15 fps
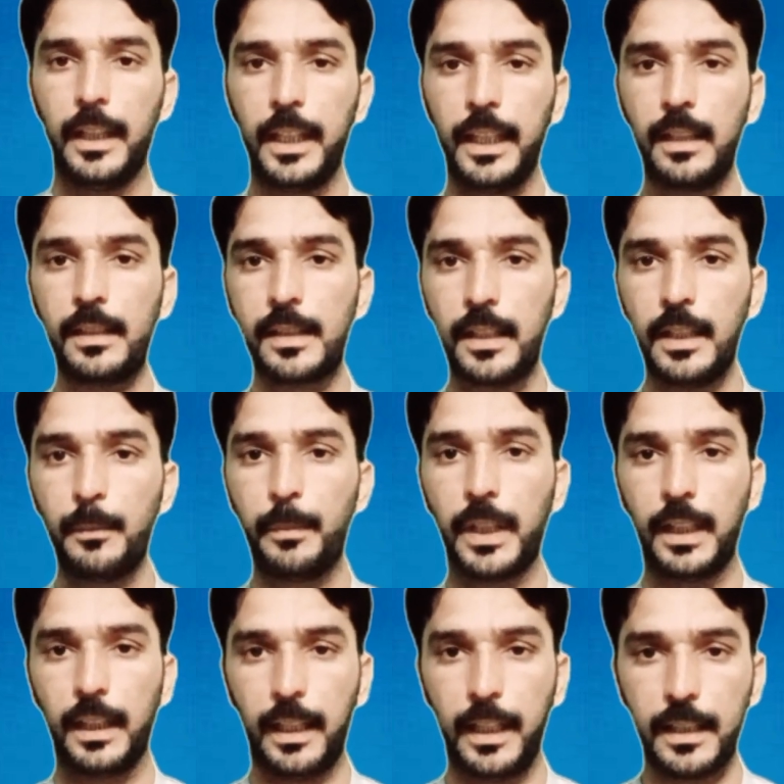एक स्क्रीन
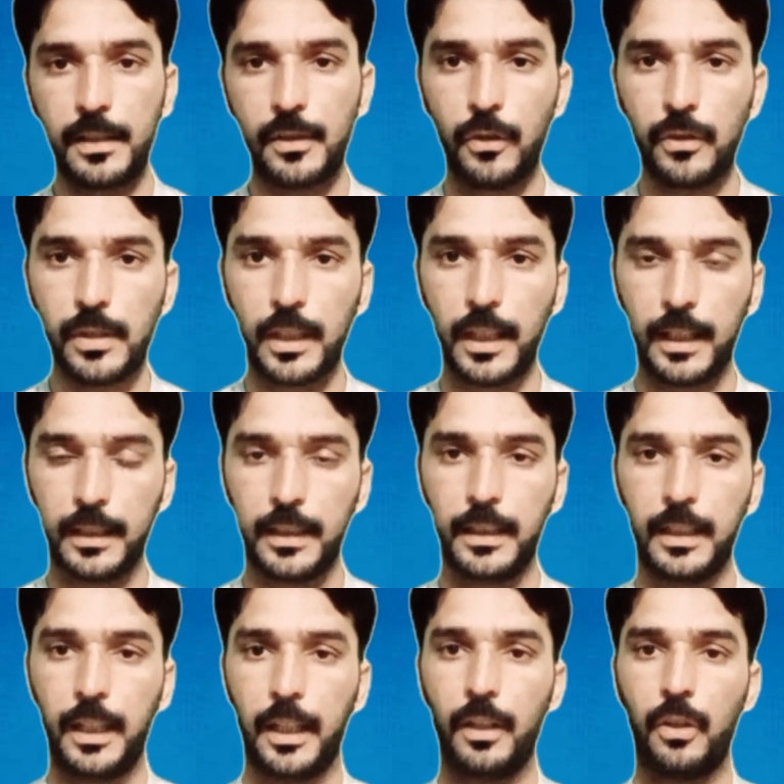पर एक सॉन्ग चला
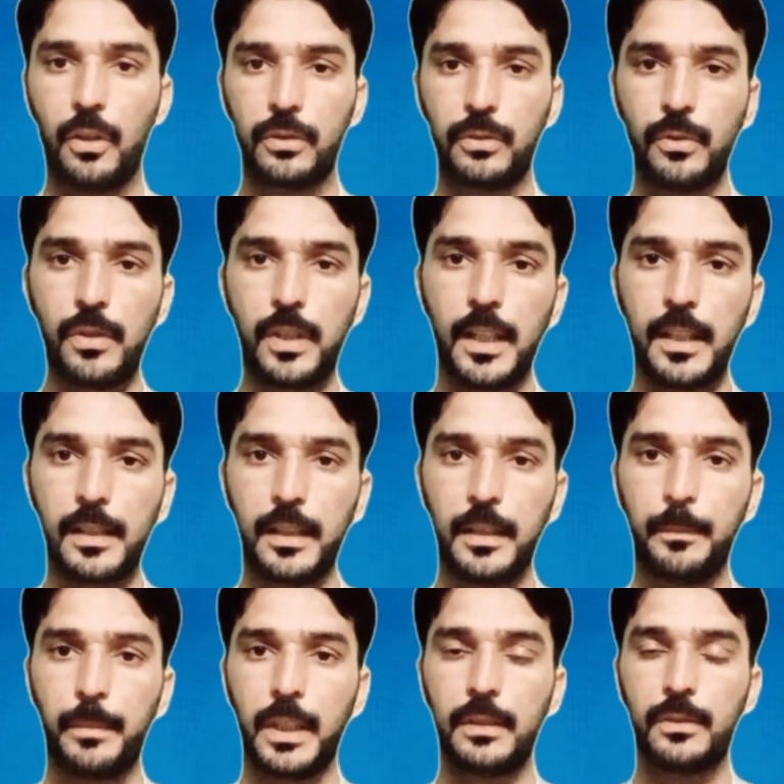देनी है और दूसरे
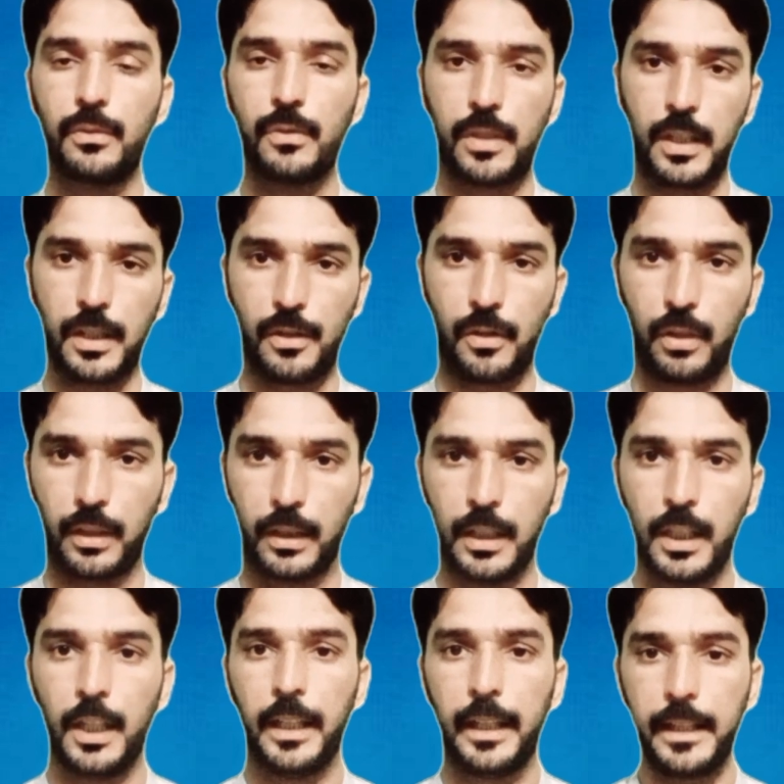स्क्रीन पर दूसरे
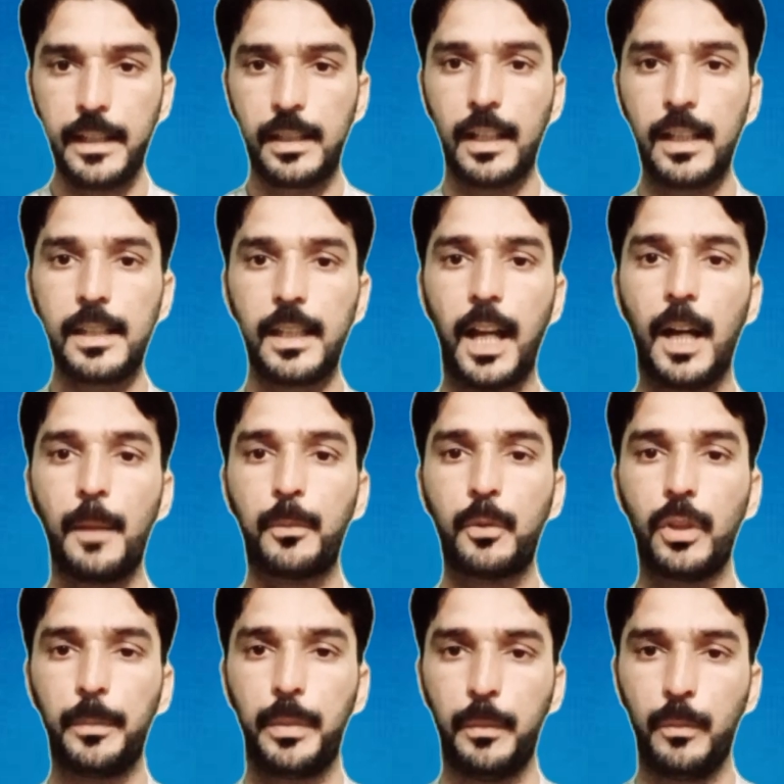सॉन्ग इस तरह से आप
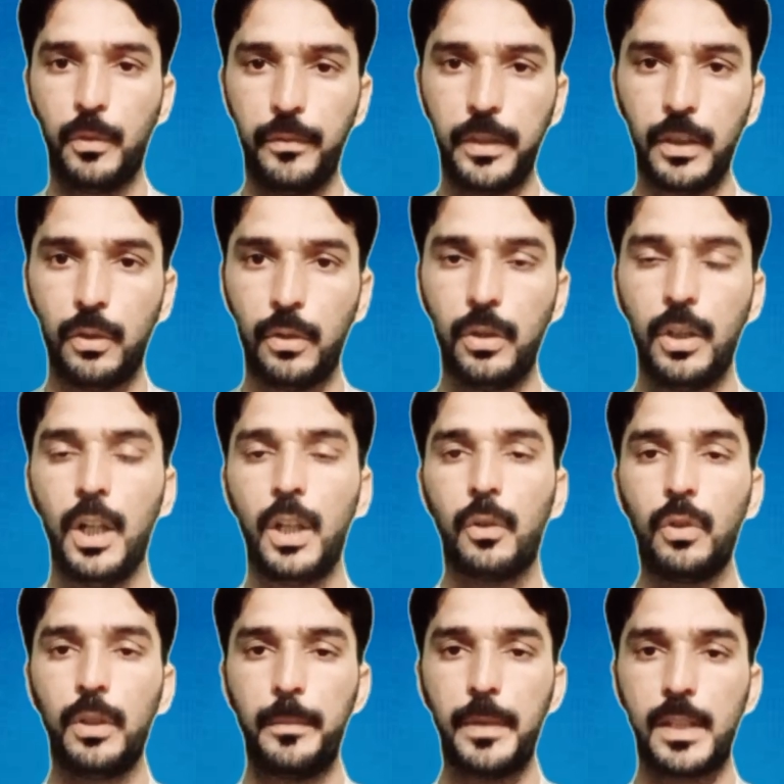कोई भी मूवी हो
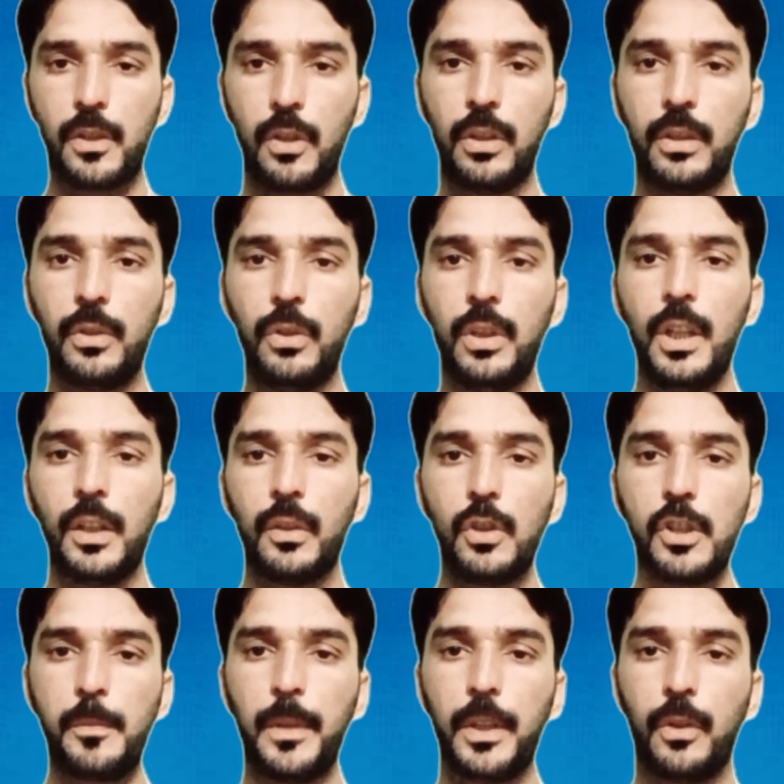कोई भी सॉन्ग हो
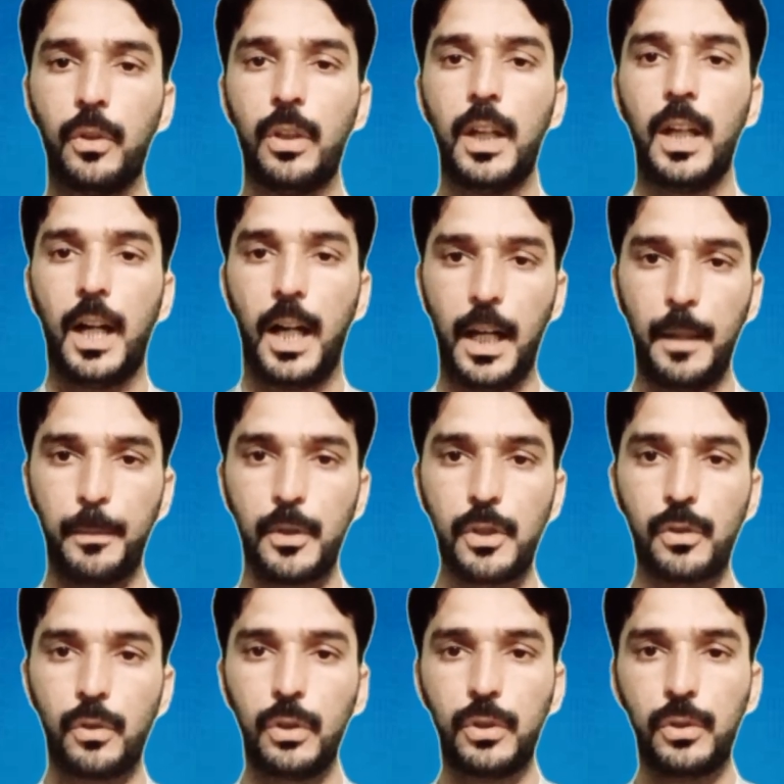कुछ भी हो आप
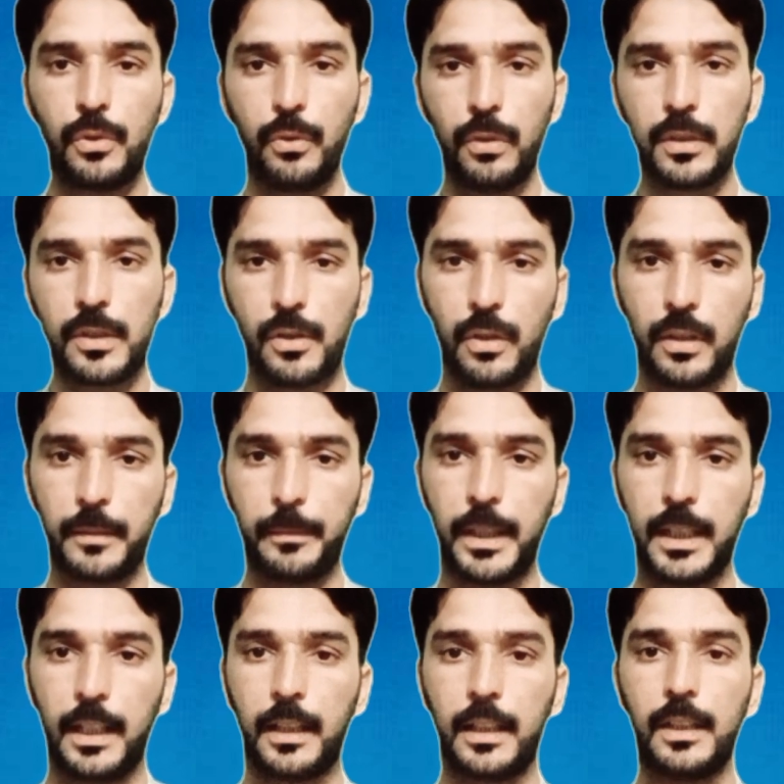उसको डूल सॉन्ग
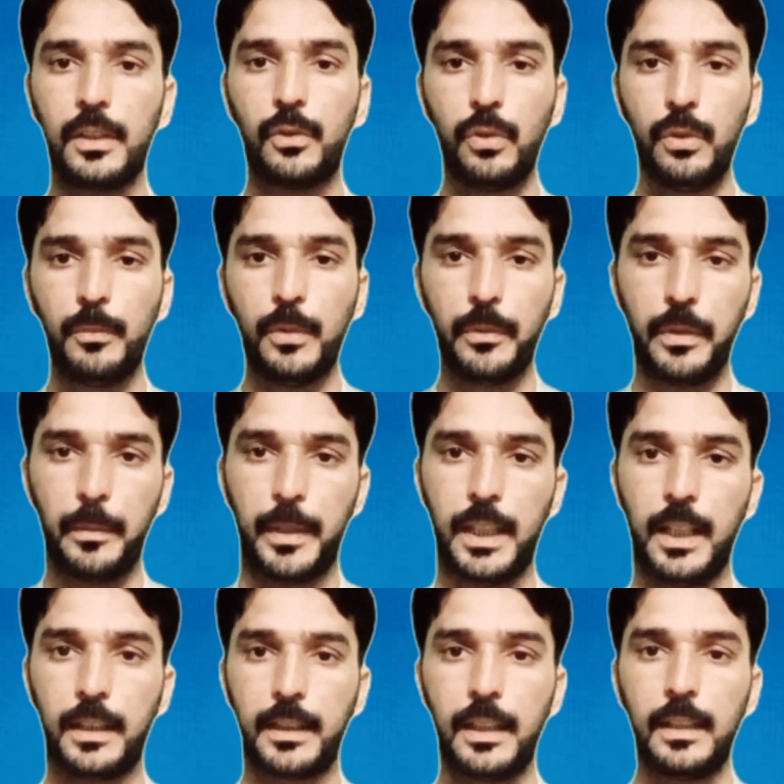बनाकर डूल मूवी
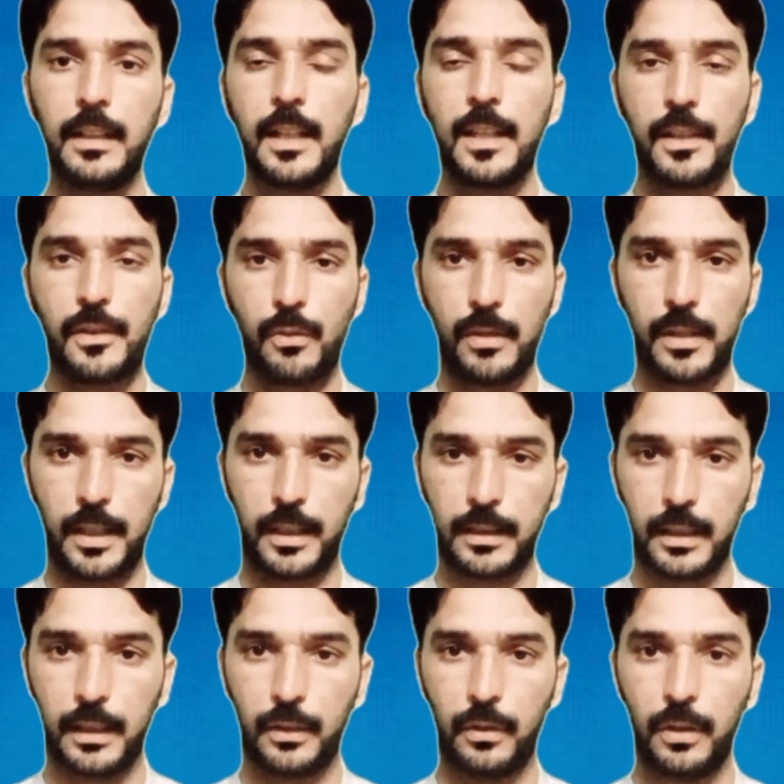बनाकर सुन
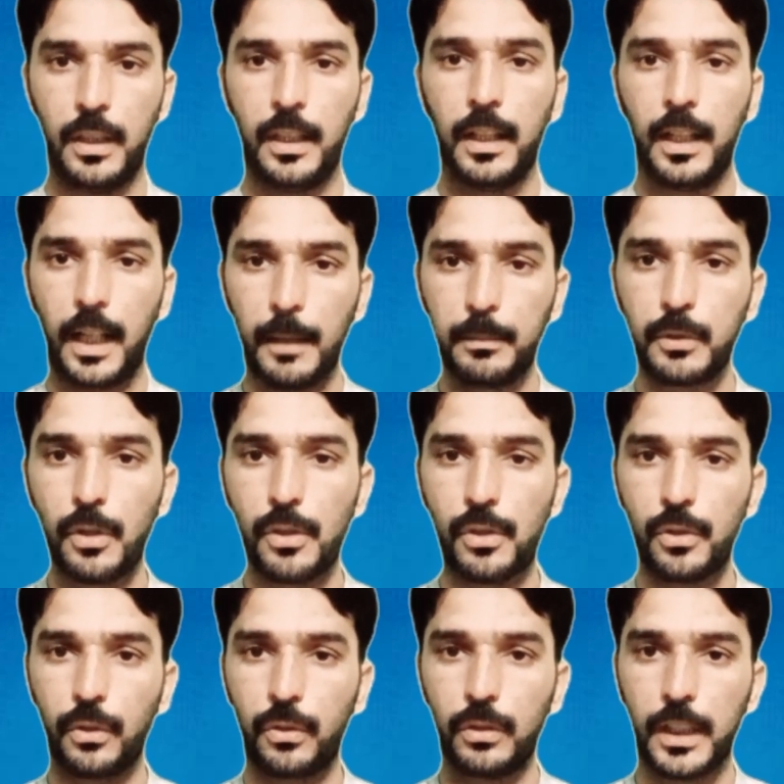सकते हो अब
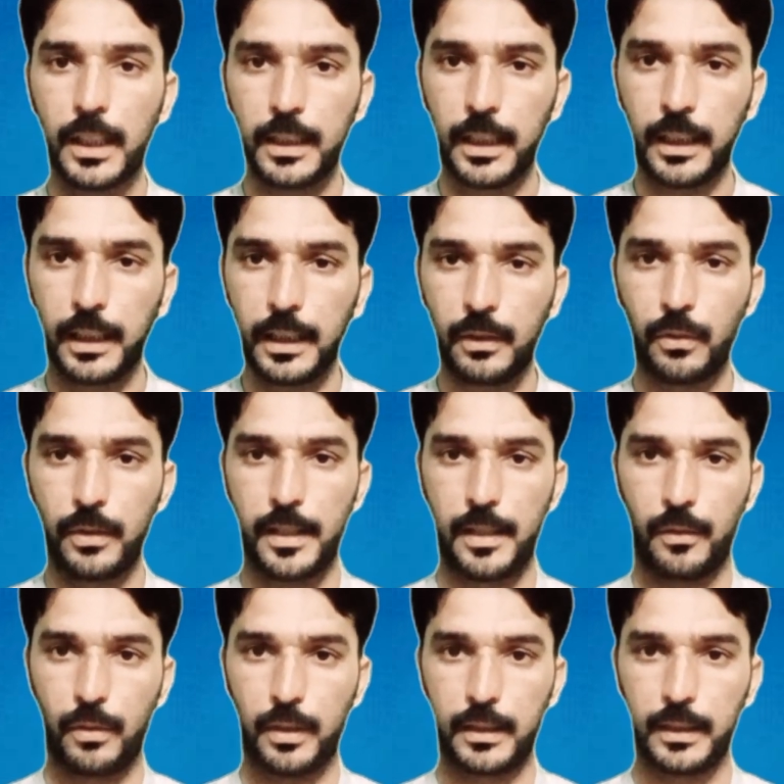दोस्तों को लड़ने की कोई
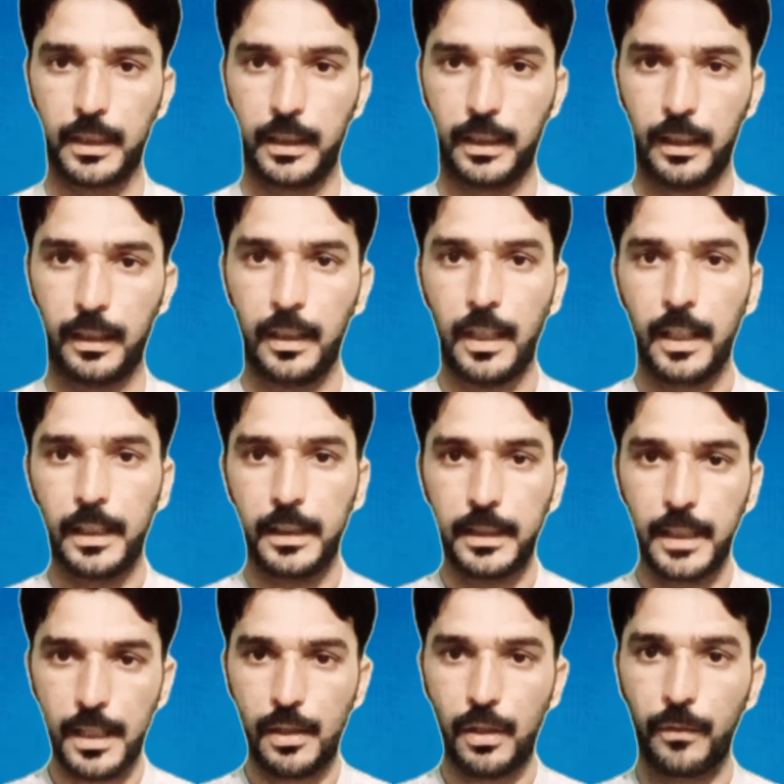ज़रूरत नहीं है
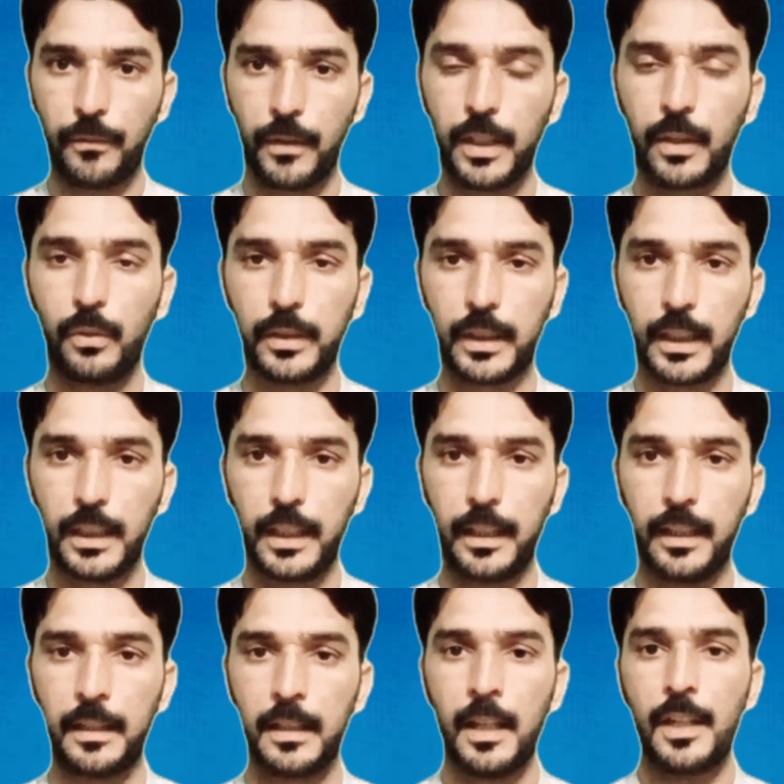ये सॉफ्टवेयर उनके लिए
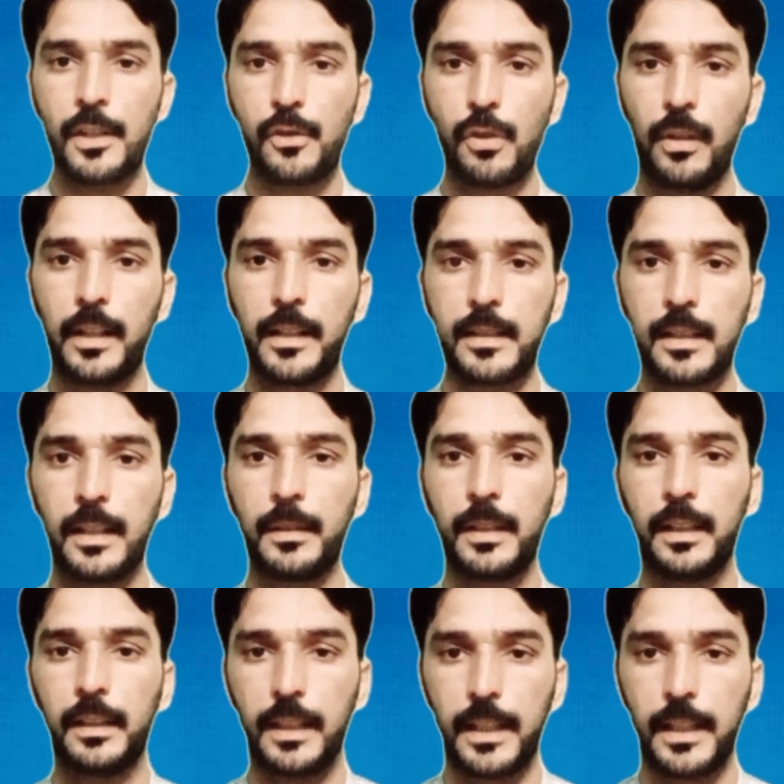है जो अक्सर